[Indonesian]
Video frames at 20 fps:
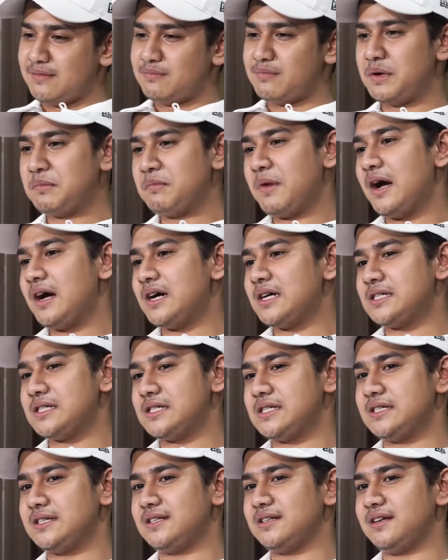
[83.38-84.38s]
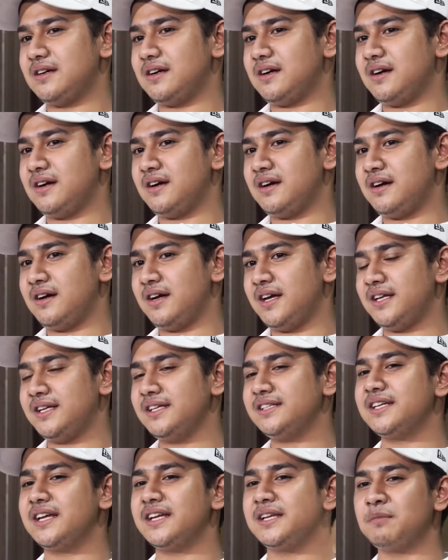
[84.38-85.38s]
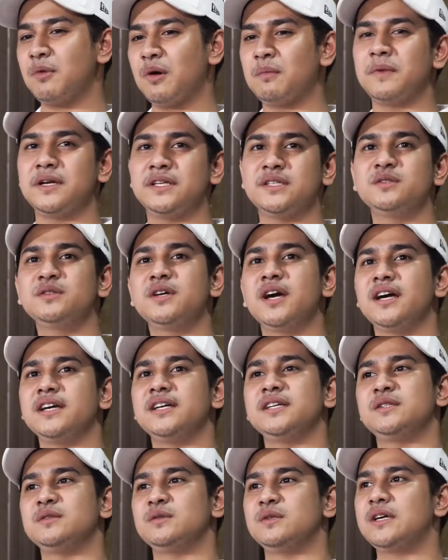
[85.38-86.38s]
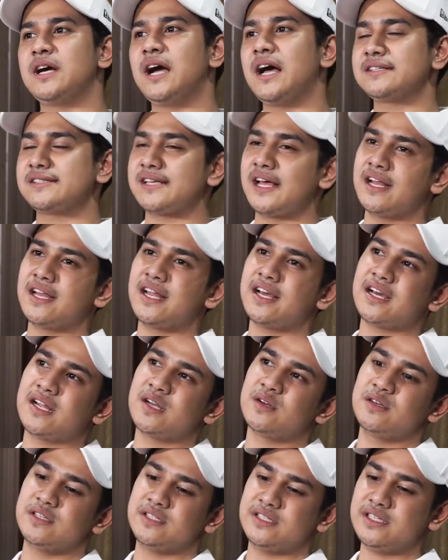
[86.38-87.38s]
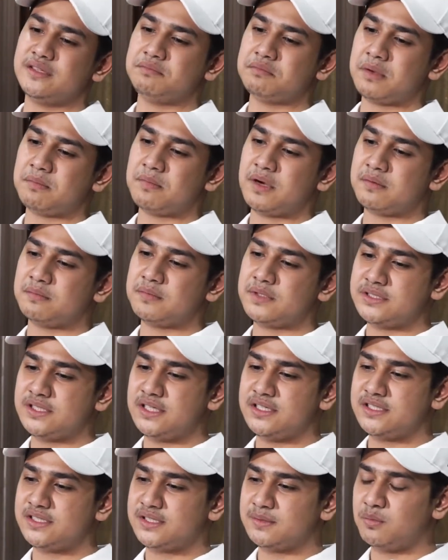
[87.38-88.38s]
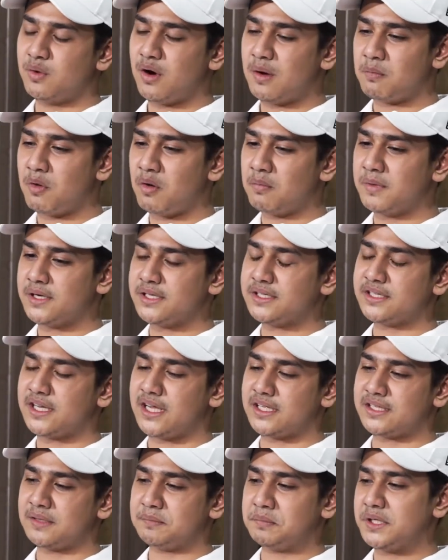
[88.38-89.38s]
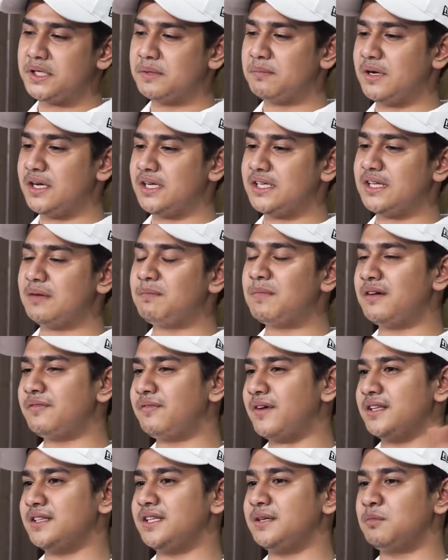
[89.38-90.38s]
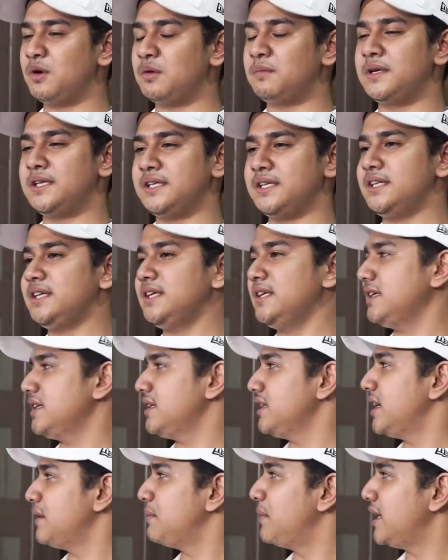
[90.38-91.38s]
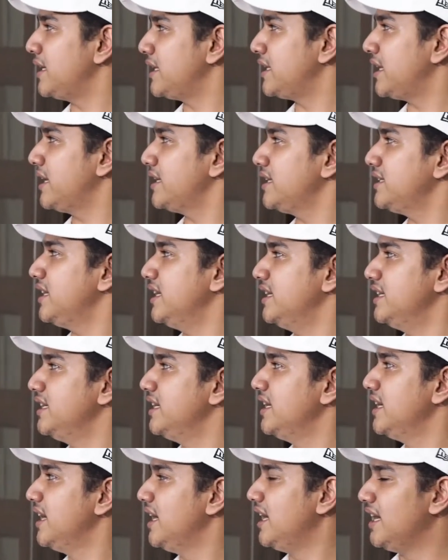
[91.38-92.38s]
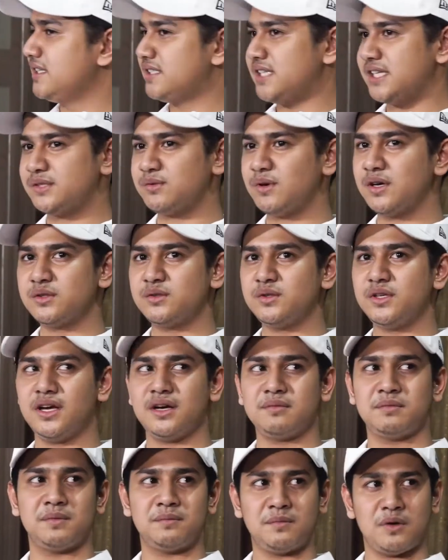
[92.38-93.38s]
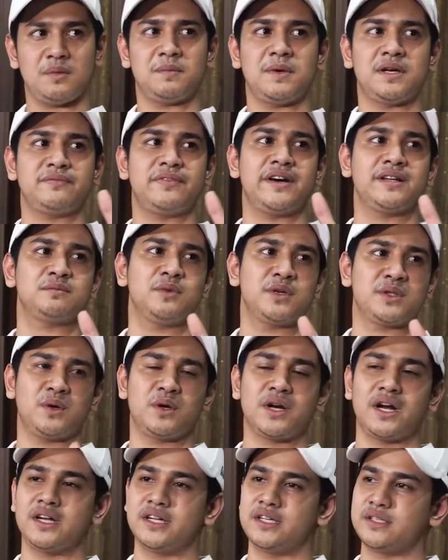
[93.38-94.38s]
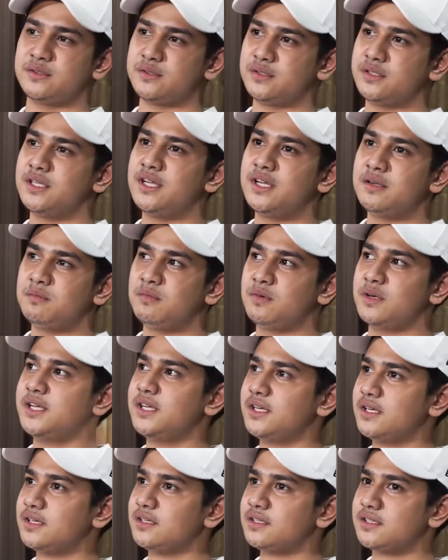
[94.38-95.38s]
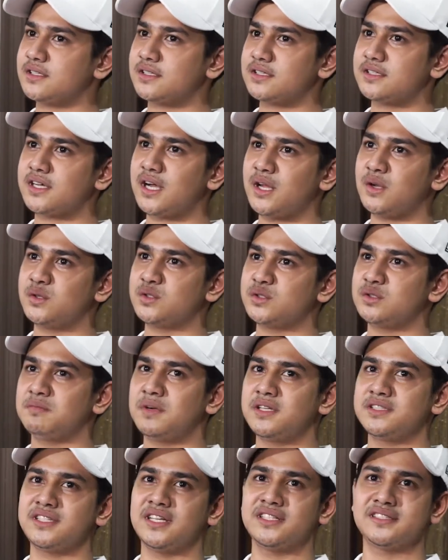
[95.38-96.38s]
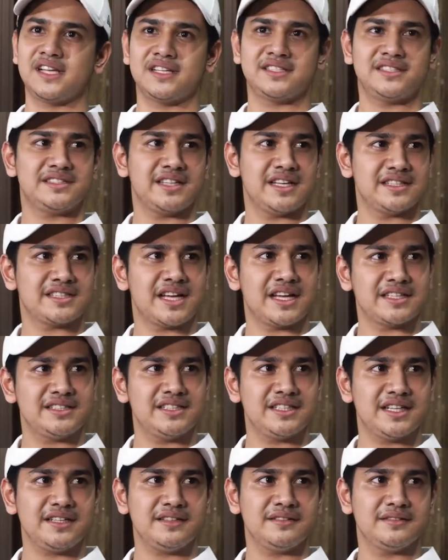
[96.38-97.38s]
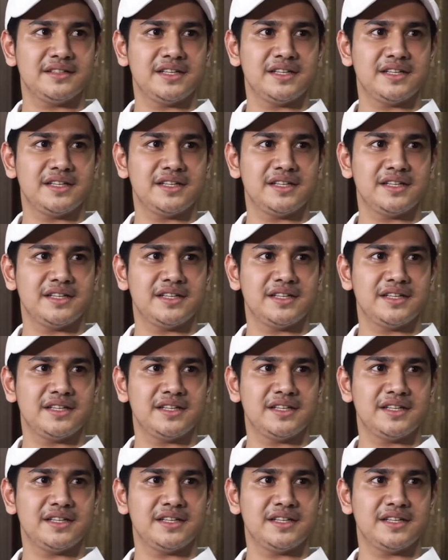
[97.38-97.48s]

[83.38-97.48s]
Memang uh, ini jadi momen juga gitu nggak salah kalau ini memang menjadi sebuah momen nah tapi gimana kita manfaatin momen ini ya balik lagi jadi sesuatu yang membawa manfaat buat orang gitu mungkin kalau cuman sensasi-sensasi kan